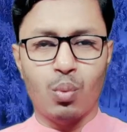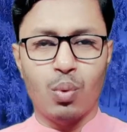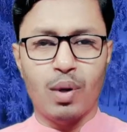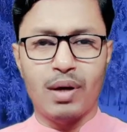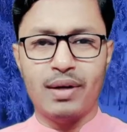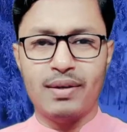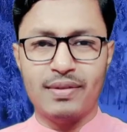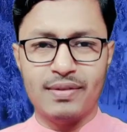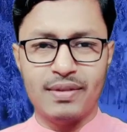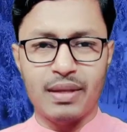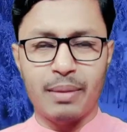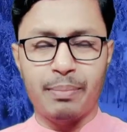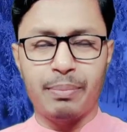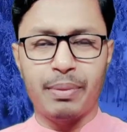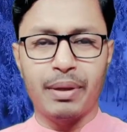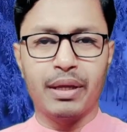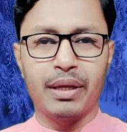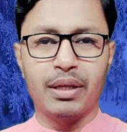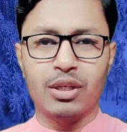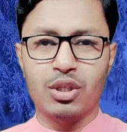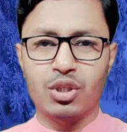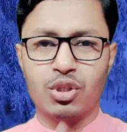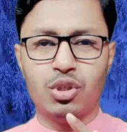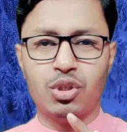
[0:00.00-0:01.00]
হোয়াটসঅ্যাপে
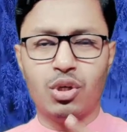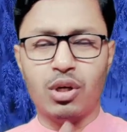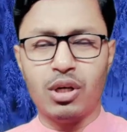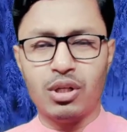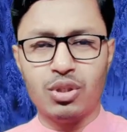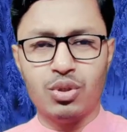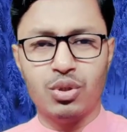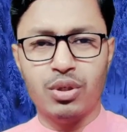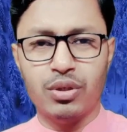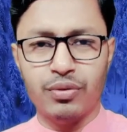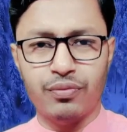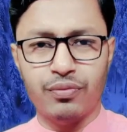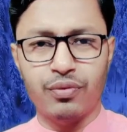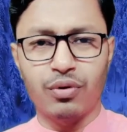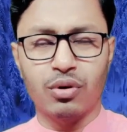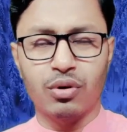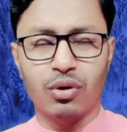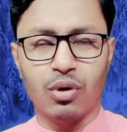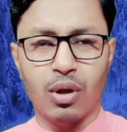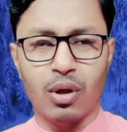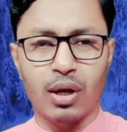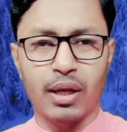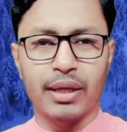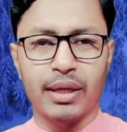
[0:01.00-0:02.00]
সরাসরি ফোন
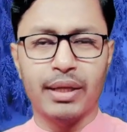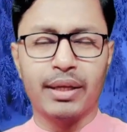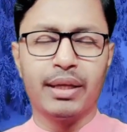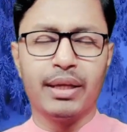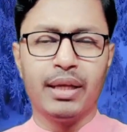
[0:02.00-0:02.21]
কলে